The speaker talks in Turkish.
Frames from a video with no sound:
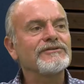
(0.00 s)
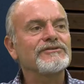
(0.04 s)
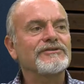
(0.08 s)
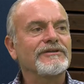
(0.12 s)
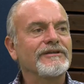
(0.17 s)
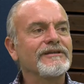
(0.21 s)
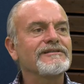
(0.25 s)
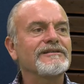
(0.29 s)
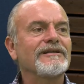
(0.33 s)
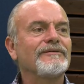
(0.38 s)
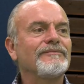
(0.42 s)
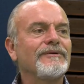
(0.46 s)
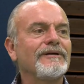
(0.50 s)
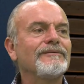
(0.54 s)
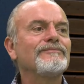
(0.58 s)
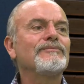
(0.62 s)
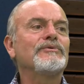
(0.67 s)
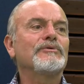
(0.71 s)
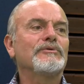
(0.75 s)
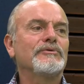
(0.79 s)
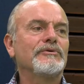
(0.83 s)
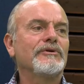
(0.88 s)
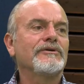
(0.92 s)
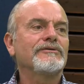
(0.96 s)
şeye zaman
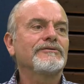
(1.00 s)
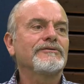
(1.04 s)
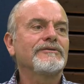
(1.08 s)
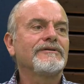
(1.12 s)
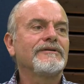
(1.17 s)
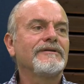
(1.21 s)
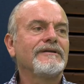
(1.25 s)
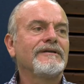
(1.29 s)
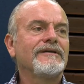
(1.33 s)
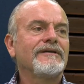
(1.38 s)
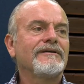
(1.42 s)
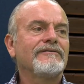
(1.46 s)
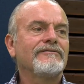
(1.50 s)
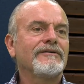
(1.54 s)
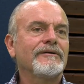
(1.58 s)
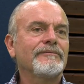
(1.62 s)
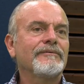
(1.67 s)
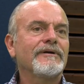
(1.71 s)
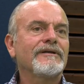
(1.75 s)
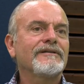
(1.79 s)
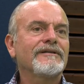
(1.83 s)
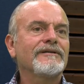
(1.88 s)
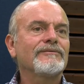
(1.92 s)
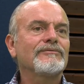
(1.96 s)
buluyor
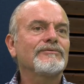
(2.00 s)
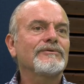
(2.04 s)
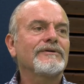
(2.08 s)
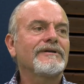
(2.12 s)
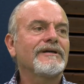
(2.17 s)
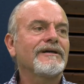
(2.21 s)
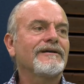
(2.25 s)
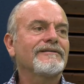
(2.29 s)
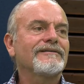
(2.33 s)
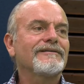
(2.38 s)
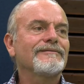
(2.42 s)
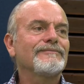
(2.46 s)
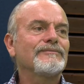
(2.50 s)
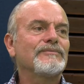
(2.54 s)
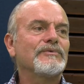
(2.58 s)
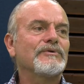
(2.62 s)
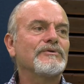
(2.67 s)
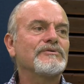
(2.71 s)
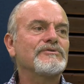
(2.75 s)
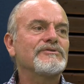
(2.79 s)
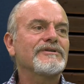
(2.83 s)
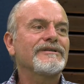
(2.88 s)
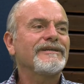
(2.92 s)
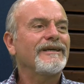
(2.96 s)
ve ben de bunu hayatım
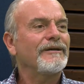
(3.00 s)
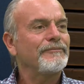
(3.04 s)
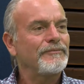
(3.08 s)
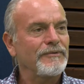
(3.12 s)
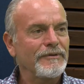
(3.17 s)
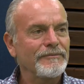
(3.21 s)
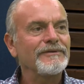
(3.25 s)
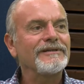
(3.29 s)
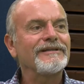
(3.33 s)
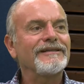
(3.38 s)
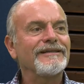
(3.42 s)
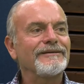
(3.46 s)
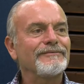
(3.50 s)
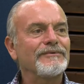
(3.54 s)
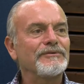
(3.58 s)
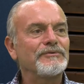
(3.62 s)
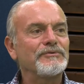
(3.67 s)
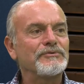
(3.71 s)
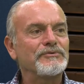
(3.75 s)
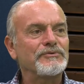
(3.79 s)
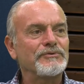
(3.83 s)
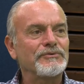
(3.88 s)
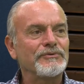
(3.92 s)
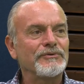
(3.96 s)
boyunca yapabildiğimi
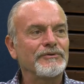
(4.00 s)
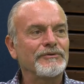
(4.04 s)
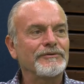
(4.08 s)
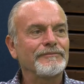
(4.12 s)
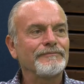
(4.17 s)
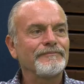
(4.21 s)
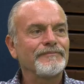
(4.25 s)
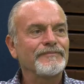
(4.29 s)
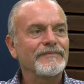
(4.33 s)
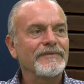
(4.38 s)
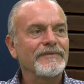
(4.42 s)
düşünüyorum.